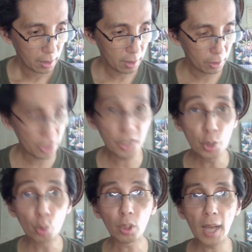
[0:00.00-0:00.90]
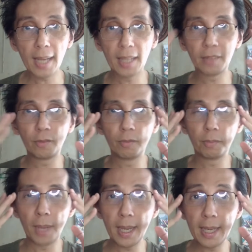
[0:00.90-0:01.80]
uh, this new client
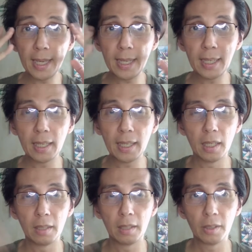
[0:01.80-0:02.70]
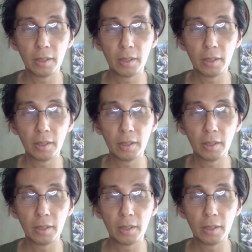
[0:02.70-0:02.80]
by uh,